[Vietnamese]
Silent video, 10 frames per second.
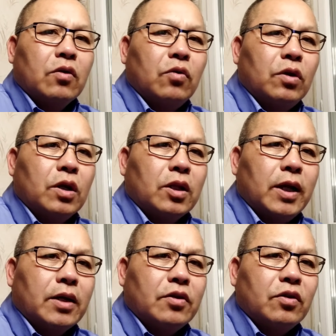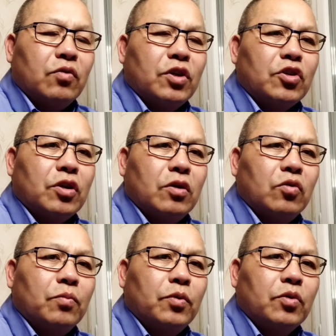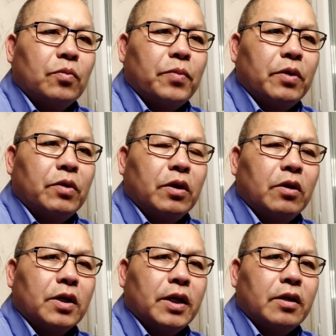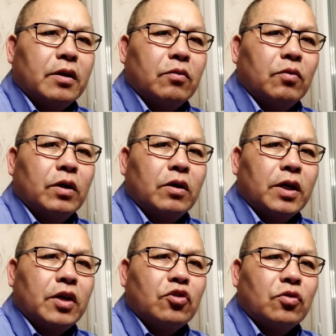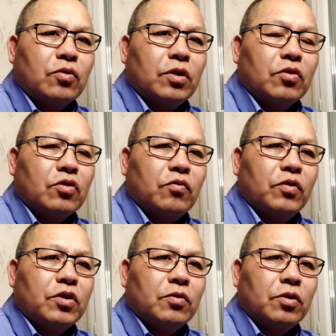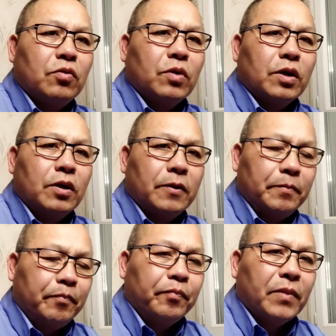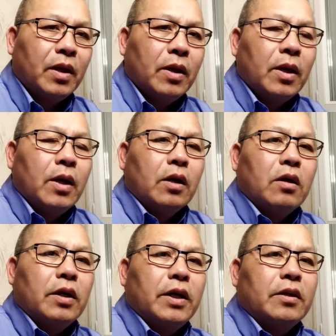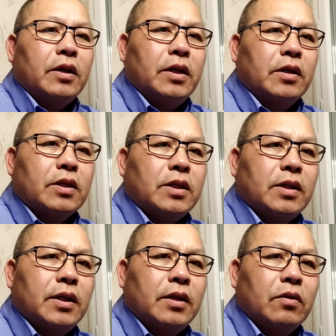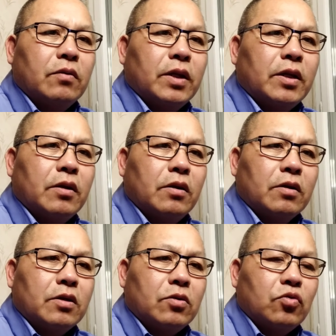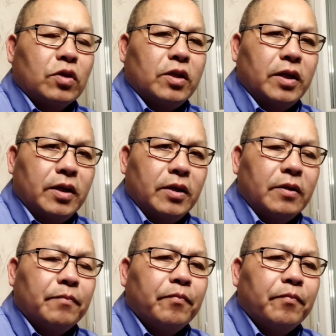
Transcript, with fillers: cô yêu là thà trời quý xó lù bù đồ bế uế họ kỹ cờ, uế họ kỹ rong nhớ đồ sổ phước sổ chùa nó còn đây chẳng để giá gì đây nhớ đồ tết chờ là chùa tê